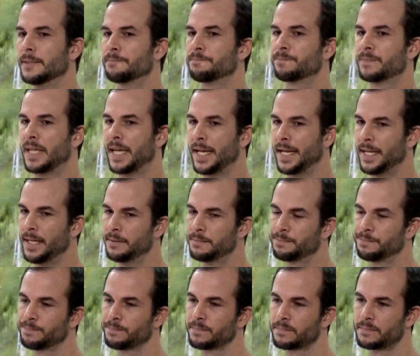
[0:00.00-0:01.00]
Tem
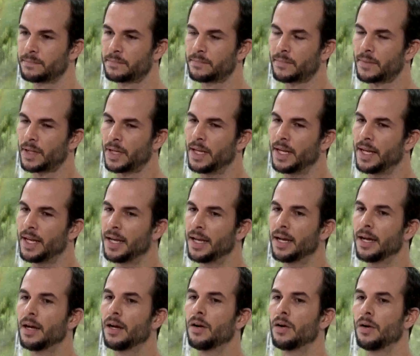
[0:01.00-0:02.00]

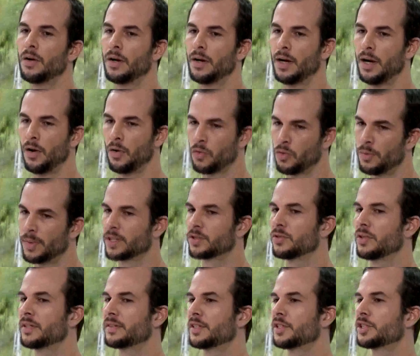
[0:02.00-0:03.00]
é, algumas
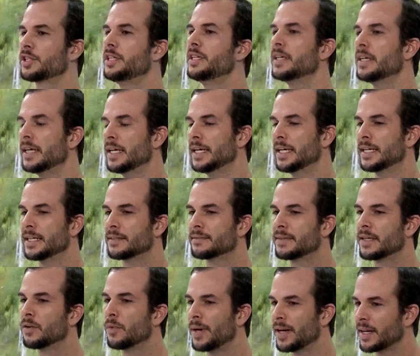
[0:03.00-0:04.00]
nossas que
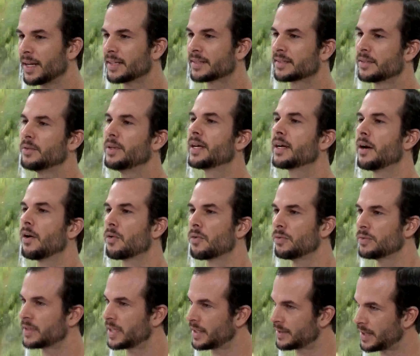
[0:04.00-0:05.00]
têm uma relação legal com
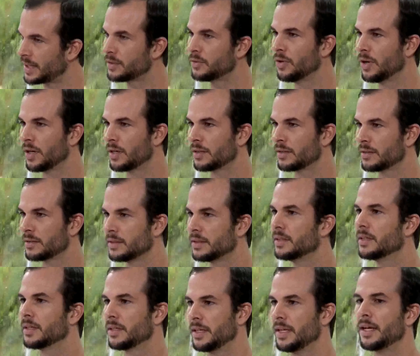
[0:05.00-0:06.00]
o tratador.
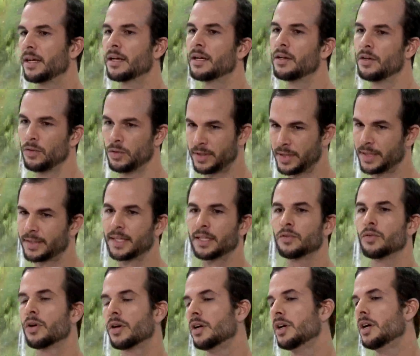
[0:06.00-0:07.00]
Né? O
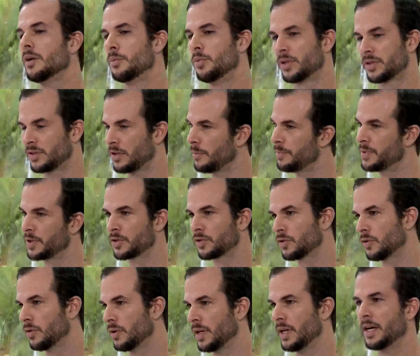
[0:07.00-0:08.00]
tratador, por ser uma
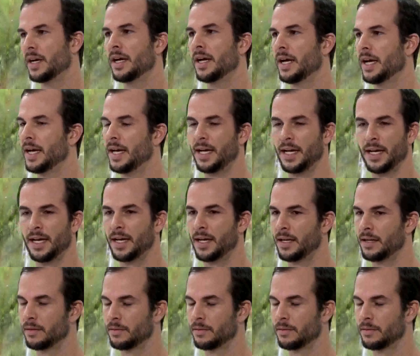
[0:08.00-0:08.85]
pessoa é,